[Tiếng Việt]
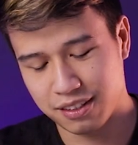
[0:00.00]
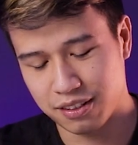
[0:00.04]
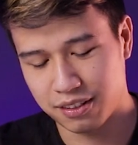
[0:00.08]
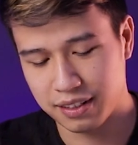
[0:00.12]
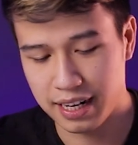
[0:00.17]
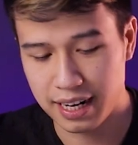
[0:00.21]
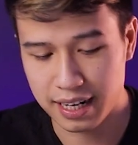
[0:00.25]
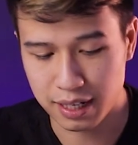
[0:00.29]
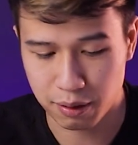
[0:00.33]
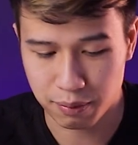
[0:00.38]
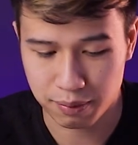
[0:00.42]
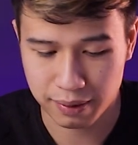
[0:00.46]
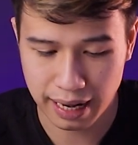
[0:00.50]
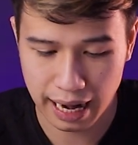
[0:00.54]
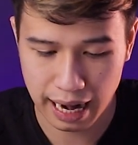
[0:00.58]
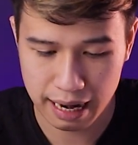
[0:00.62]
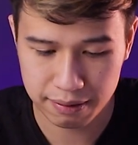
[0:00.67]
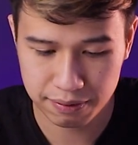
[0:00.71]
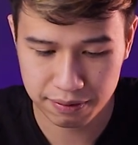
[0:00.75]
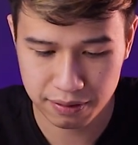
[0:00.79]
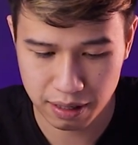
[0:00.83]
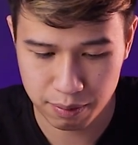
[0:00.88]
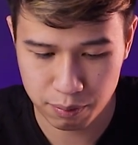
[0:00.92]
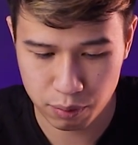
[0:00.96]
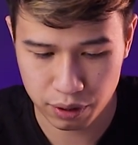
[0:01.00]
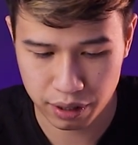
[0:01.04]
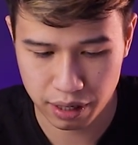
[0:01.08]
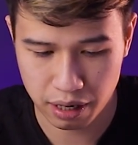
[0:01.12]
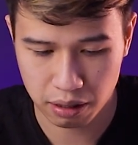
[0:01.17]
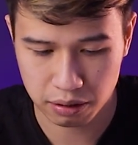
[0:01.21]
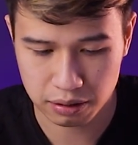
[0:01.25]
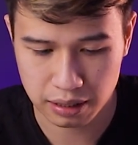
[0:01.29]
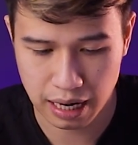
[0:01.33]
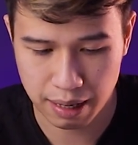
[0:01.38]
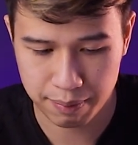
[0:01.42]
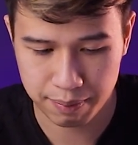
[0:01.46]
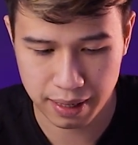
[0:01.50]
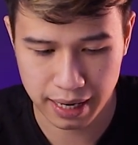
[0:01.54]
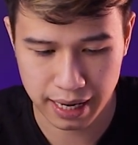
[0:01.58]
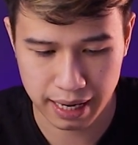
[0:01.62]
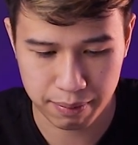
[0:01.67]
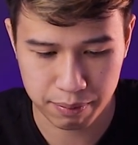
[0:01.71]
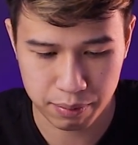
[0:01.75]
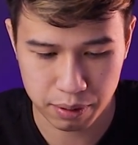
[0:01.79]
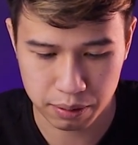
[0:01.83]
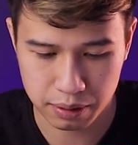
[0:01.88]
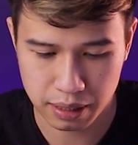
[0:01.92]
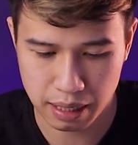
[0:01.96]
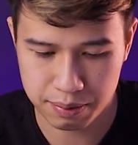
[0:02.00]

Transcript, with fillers: Còn đây là cổng cáp với một đầu Type A và đầu